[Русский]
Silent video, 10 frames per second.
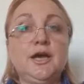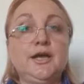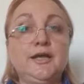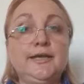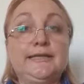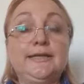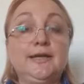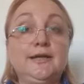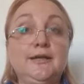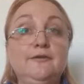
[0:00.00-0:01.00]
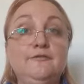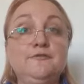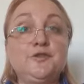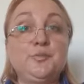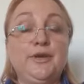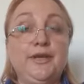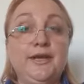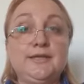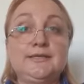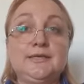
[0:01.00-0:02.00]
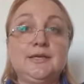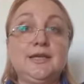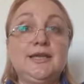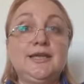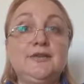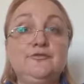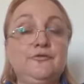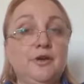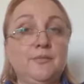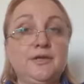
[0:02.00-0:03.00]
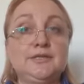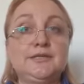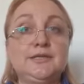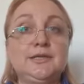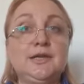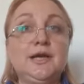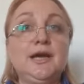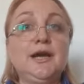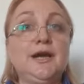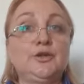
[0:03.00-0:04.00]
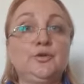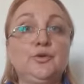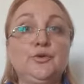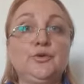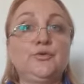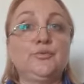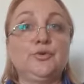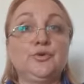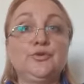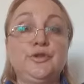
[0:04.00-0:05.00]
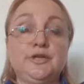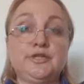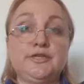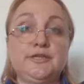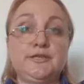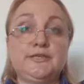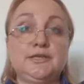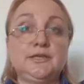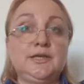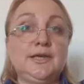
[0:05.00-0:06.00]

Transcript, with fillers: это восприятие информации, которую берут наши дети.